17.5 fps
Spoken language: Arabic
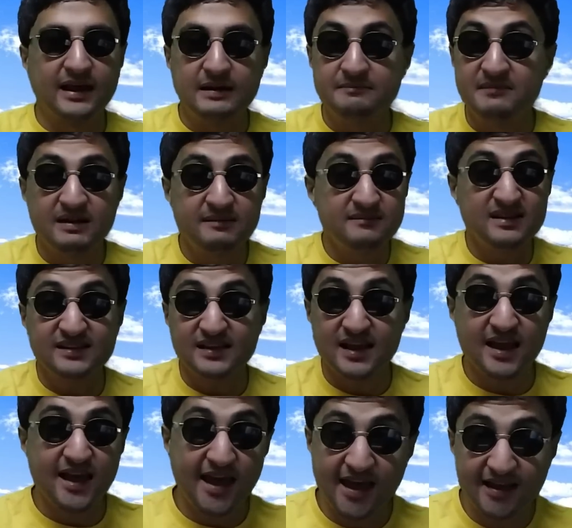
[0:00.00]
غير ما المس
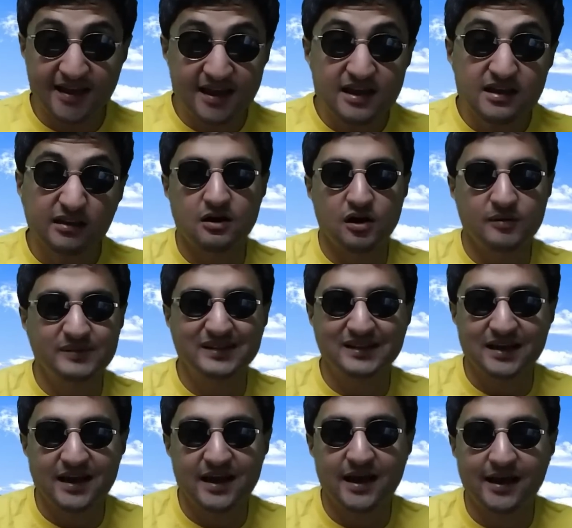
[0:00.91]
اي حاجه او
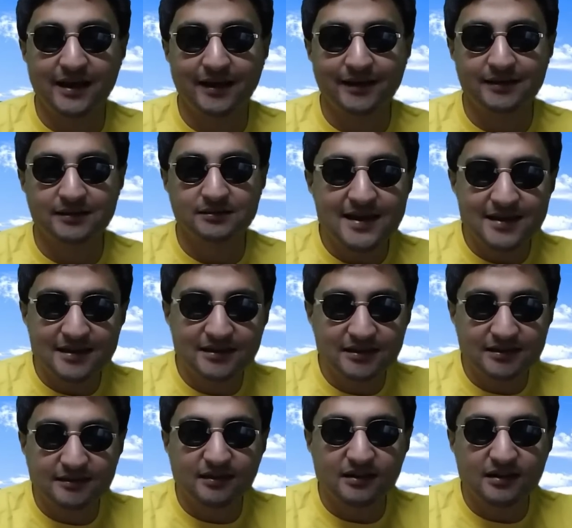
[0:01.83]
امسك اي حاجه هي
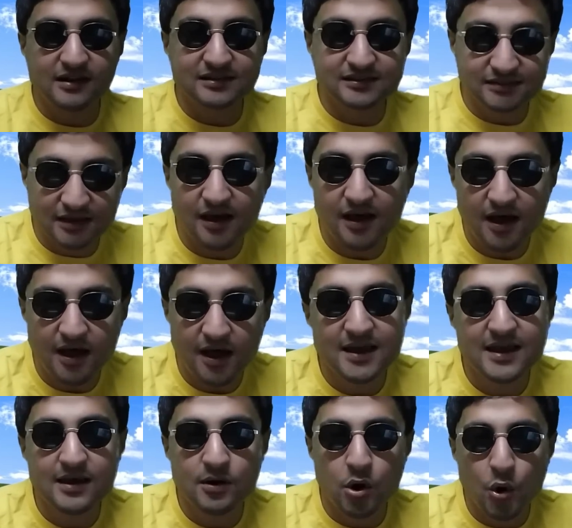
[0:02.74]
دي الطريقه الصح
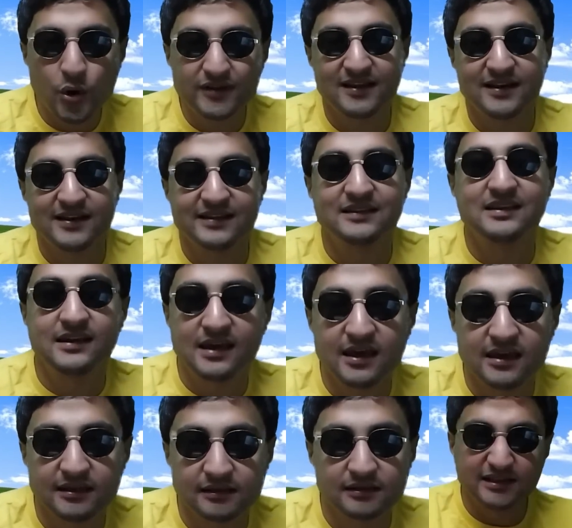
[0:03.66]
هي هو ده
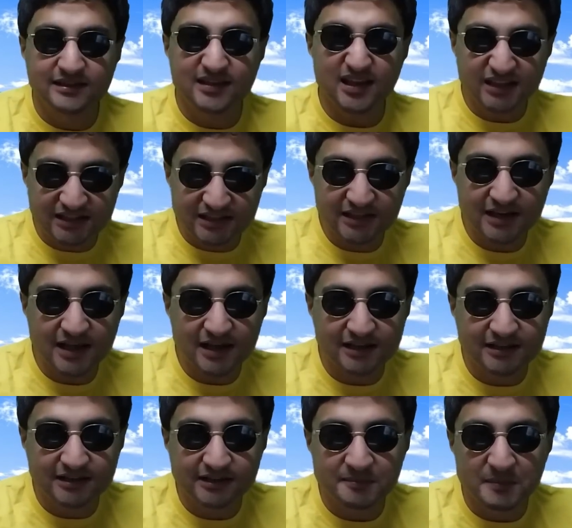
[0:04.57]
الاتيكيت انك تاكلي
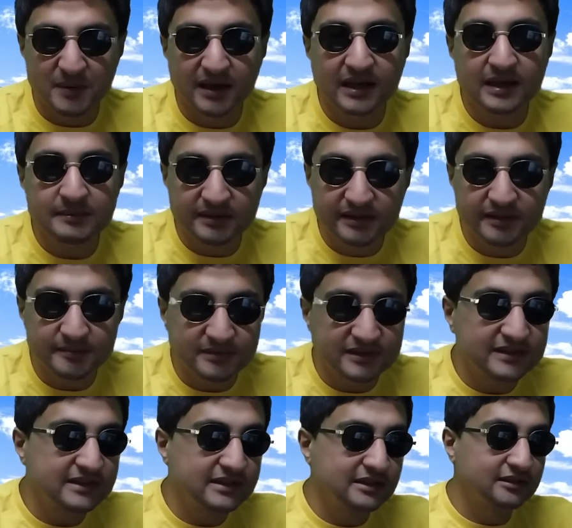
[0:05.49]
الاكل من غير ما
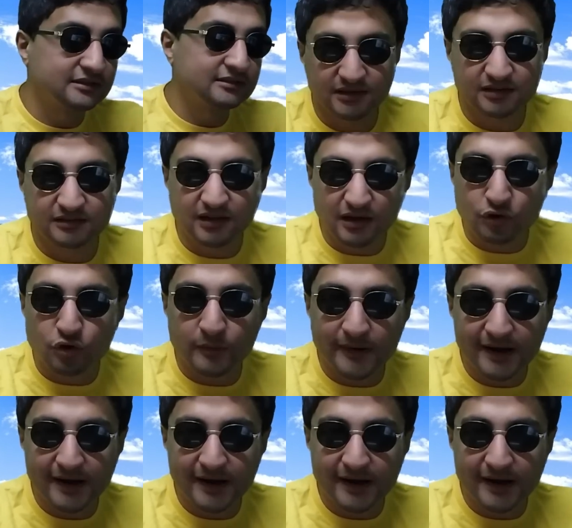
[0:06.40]
تلمسيه ارتقوا